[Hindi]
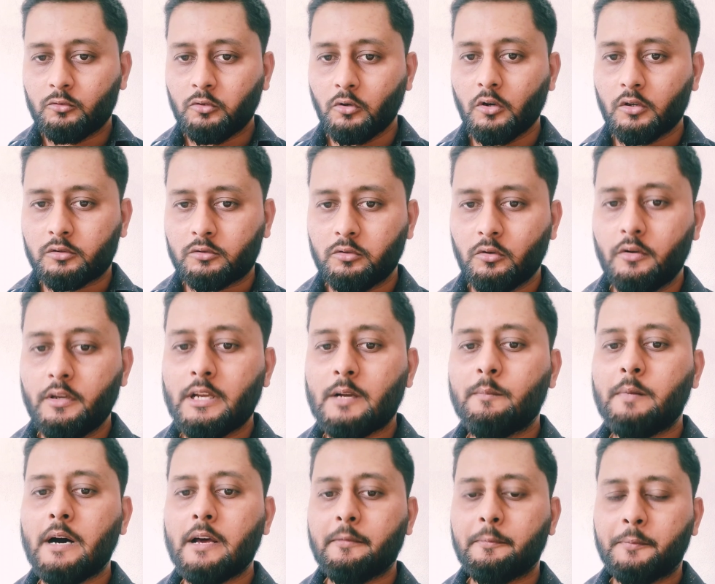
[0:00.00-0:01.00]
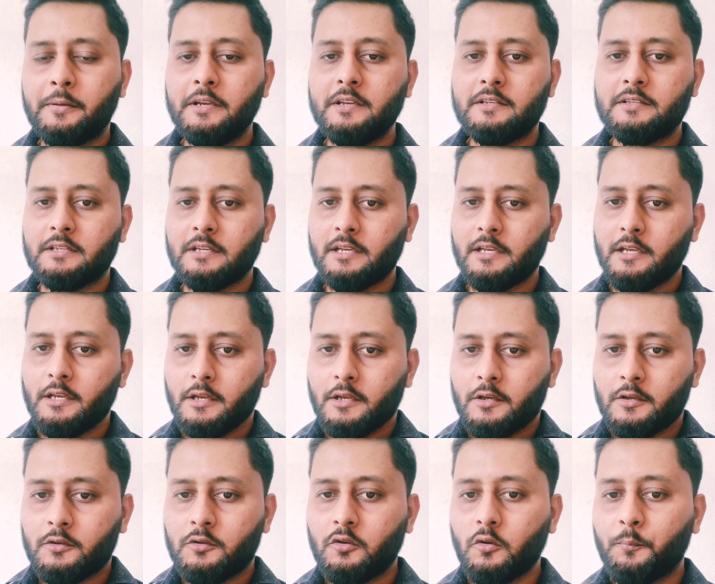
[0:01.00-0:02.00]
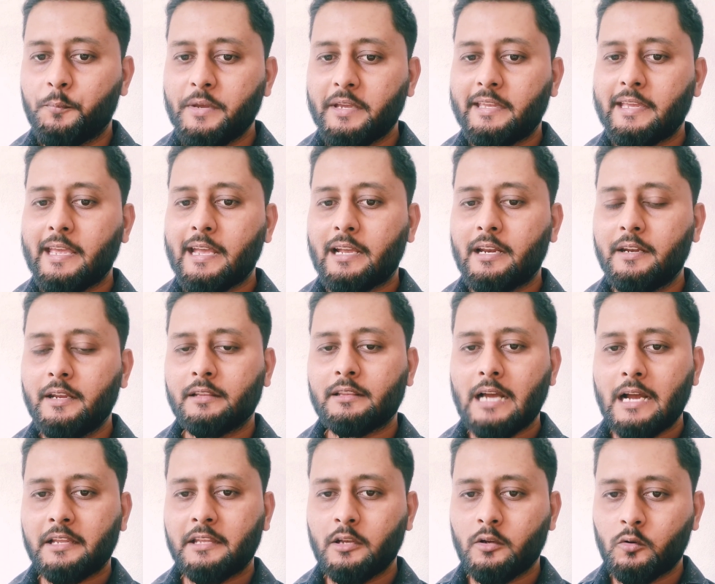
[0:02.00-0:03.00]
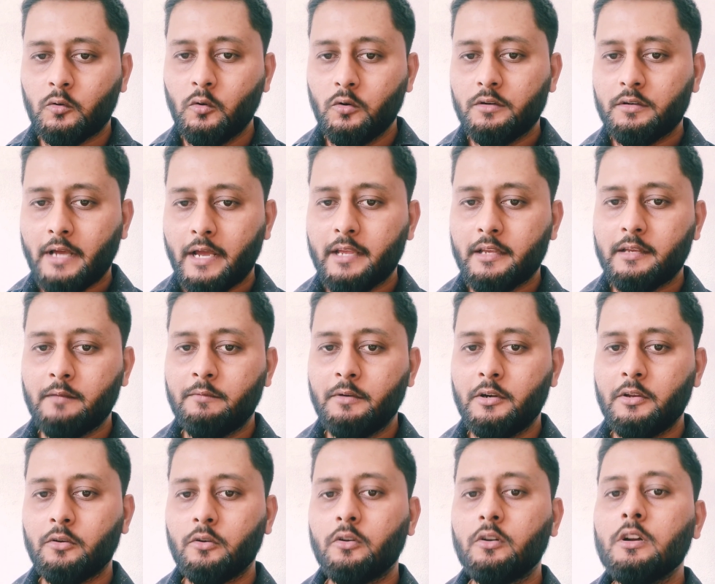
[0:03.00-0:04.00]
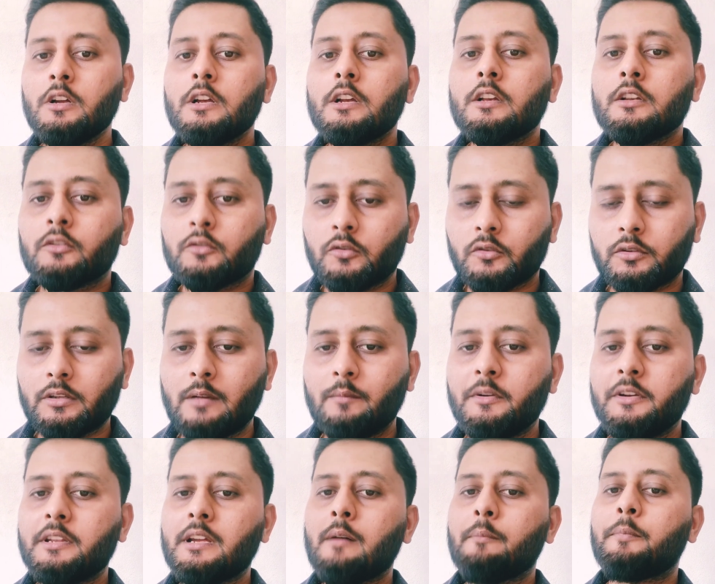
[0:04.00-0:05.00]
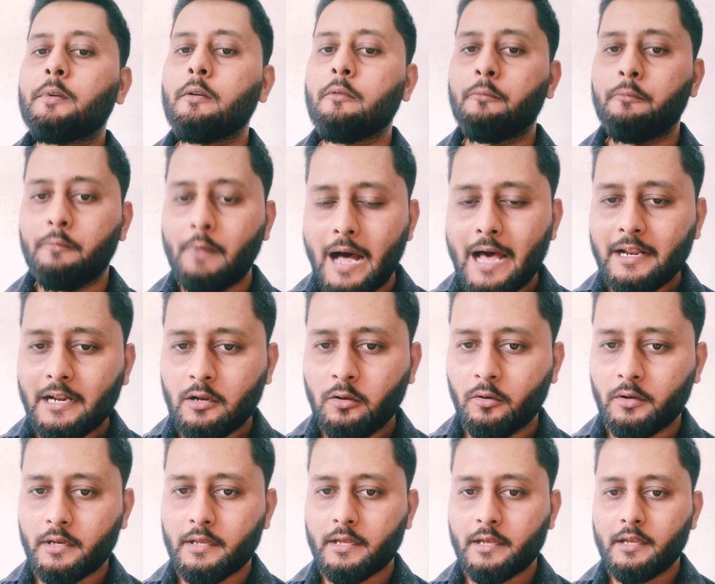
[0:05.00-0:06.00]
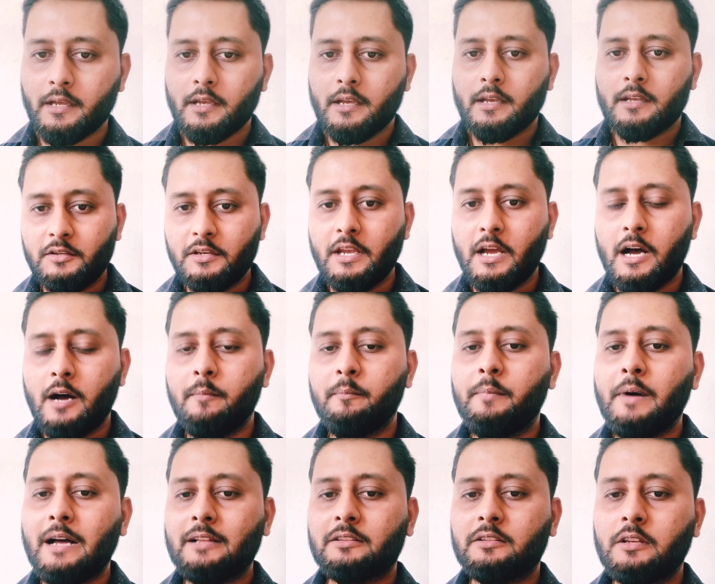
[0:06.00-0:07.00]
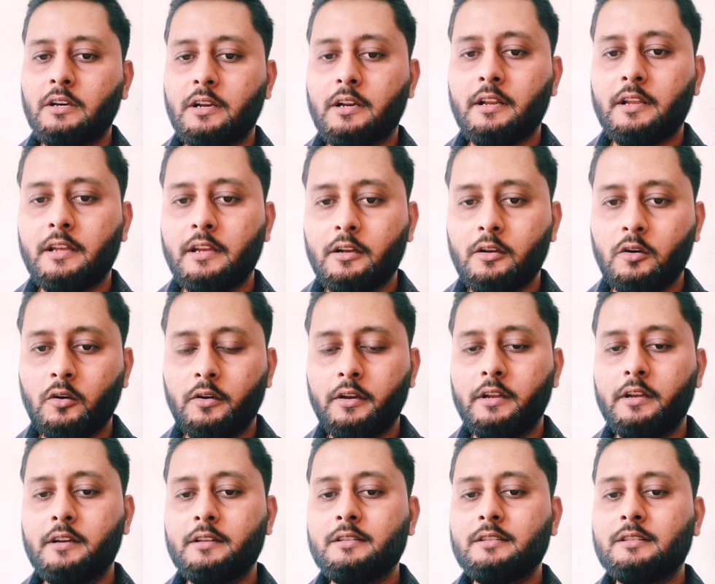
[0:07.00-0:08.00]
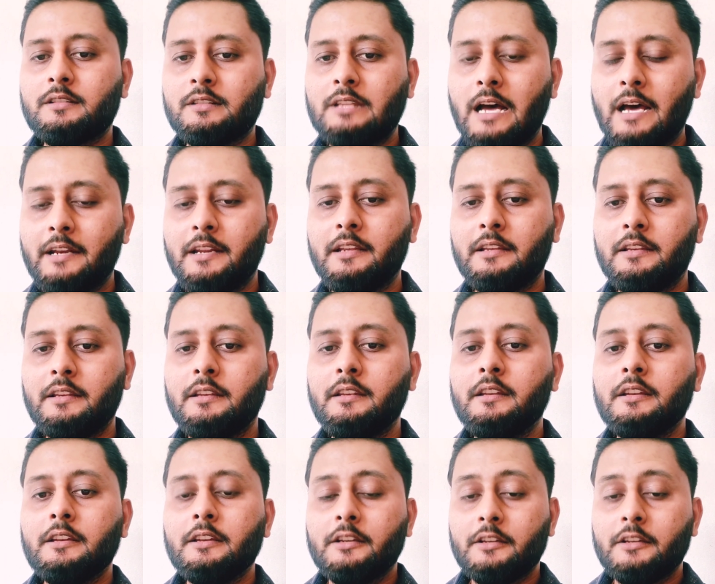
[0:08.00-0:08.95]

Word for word: दोस्तों एक बार फिर से यूपी के एक नेता की गुंडई की वीडियो सोशल मीडिया पे वायरल हो रही है जी हाँ हम बात कर रहे हैं गौरीगंज थाने की